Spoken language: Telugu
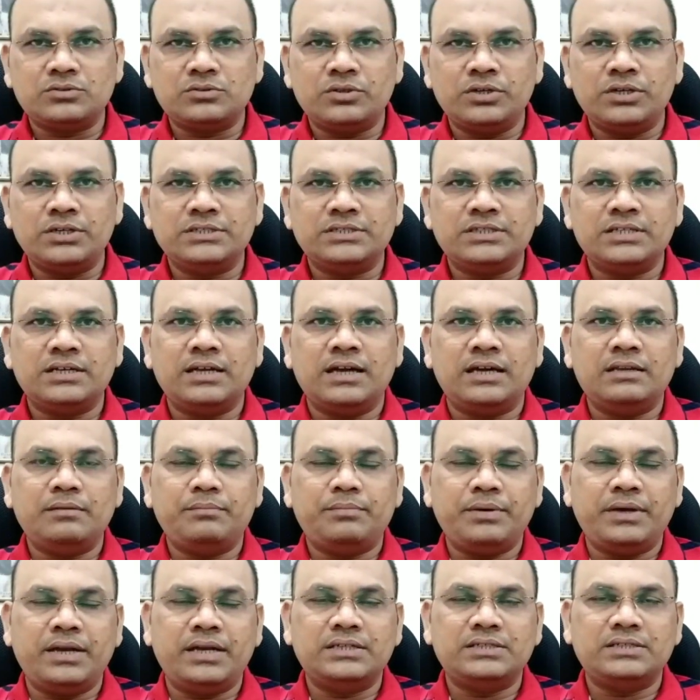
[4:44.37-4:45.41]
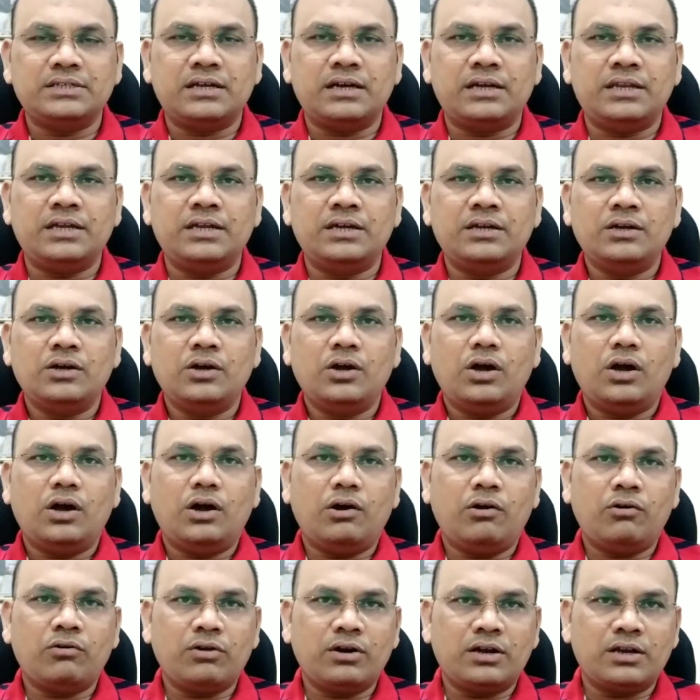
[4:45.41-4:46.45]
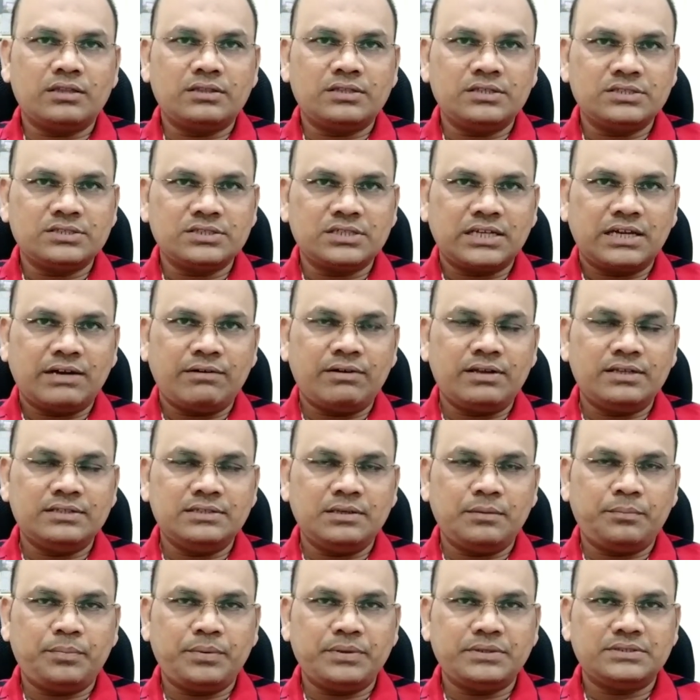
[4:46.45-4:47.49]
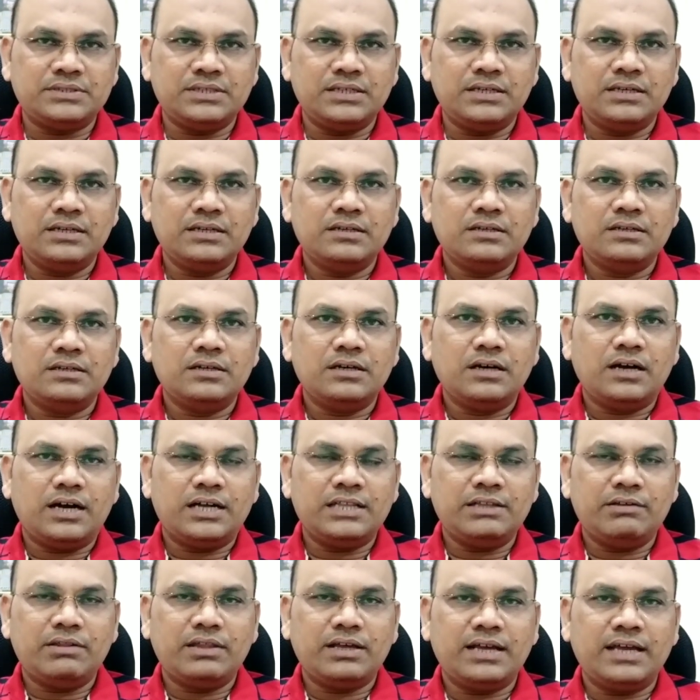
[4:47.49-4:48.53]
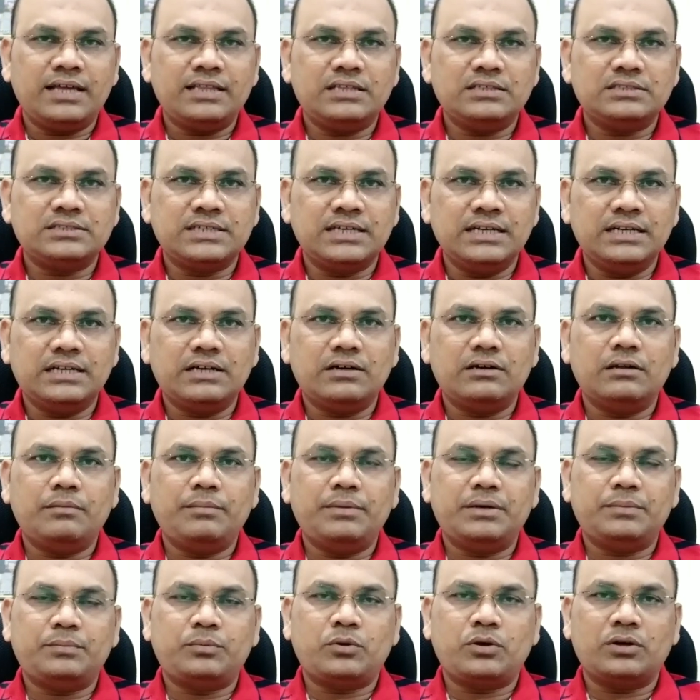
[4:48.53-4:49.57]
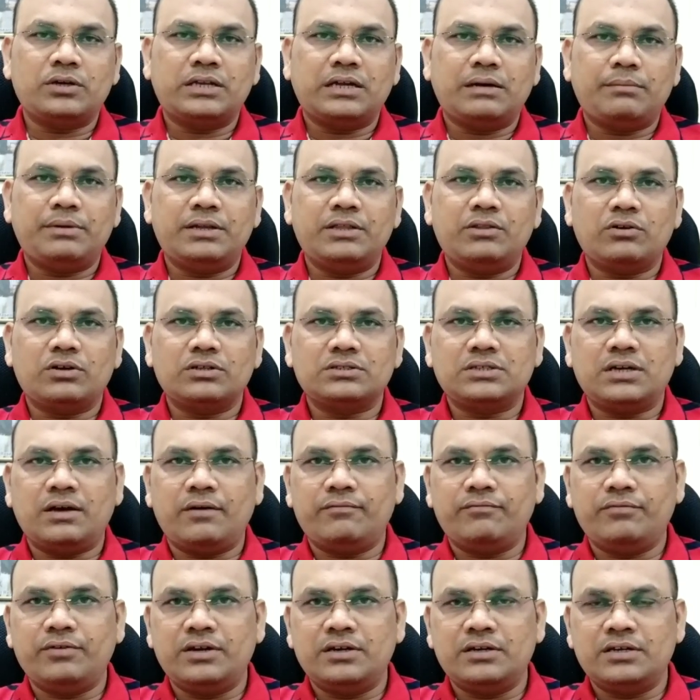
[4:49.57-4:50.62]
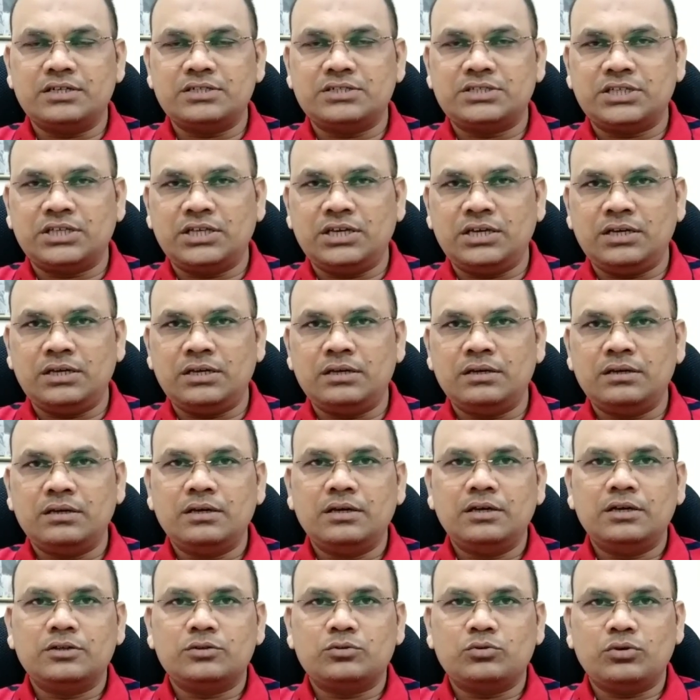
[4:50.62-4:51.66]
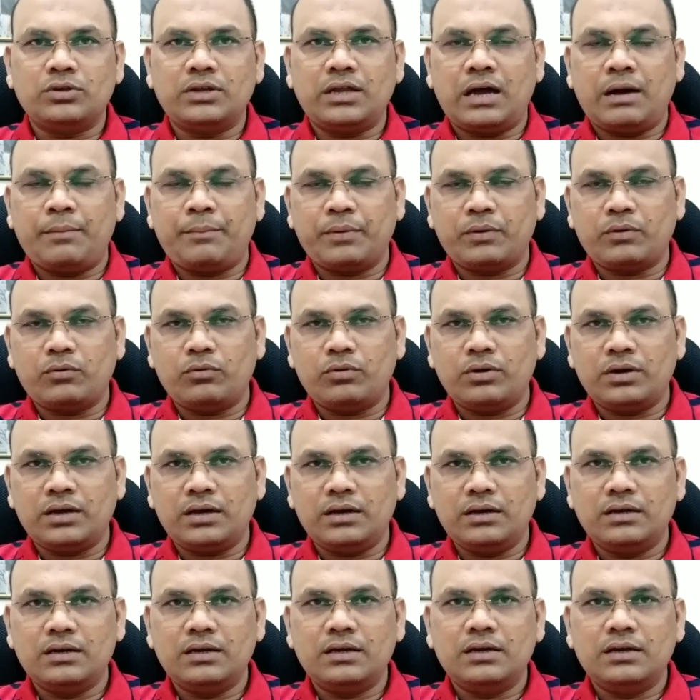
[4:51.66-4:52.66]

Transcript: స్టూడెంట్స్కి కానీ పేరెంట్స్కి కానీ అవగాహన తీసుకురావాలని చెప్పేసి అదేవిధంగా అయితే స్కిల్ డెవలప్మెంట్ ప్రోగ్రామ్ అనేది ఒక సాఫ్ట్వేర్ ఇండస్ట్రీతోనే ఆపకుండా